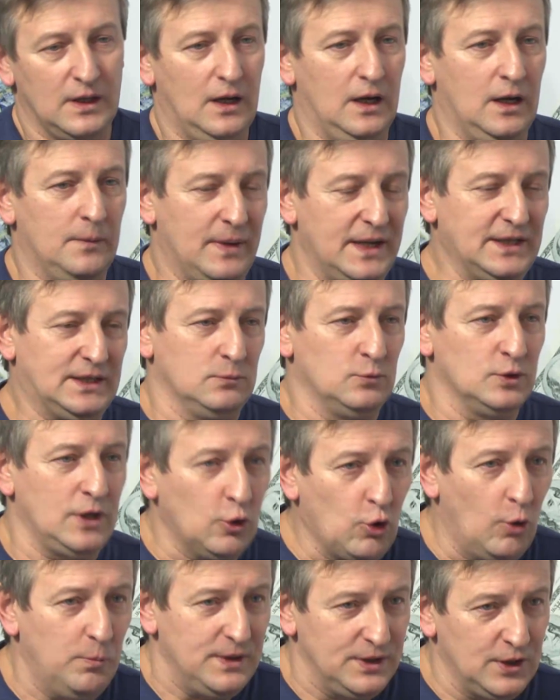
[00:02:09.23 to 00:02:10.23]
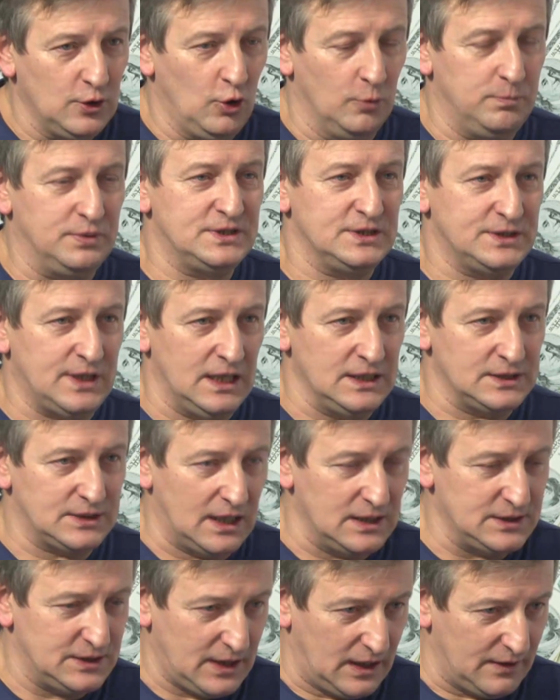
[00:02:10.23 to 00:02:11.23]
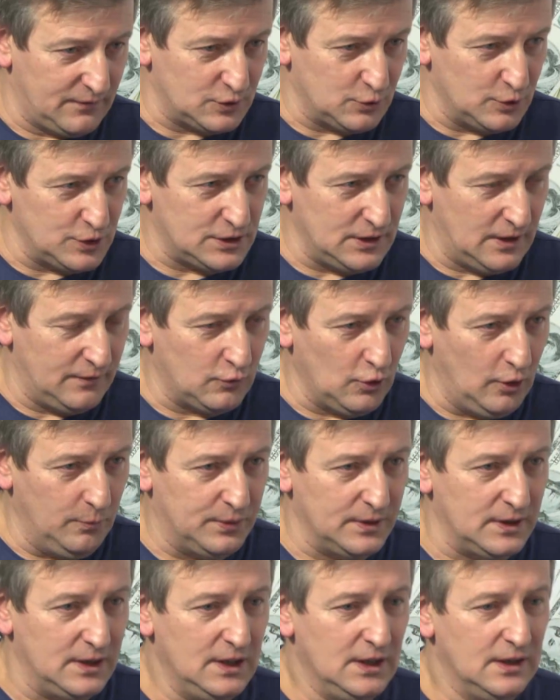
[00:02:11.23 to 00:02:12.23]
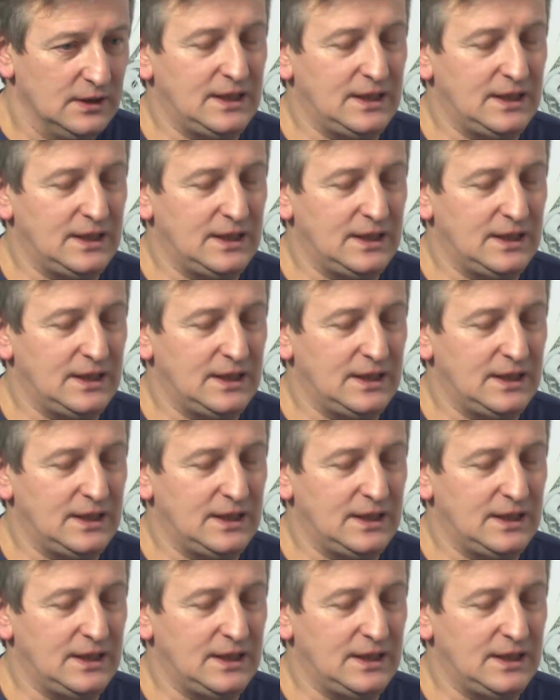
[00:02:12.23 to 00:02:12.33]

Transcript: А, поэтому накопленный опыт центральных стран, стран Восточной Европы,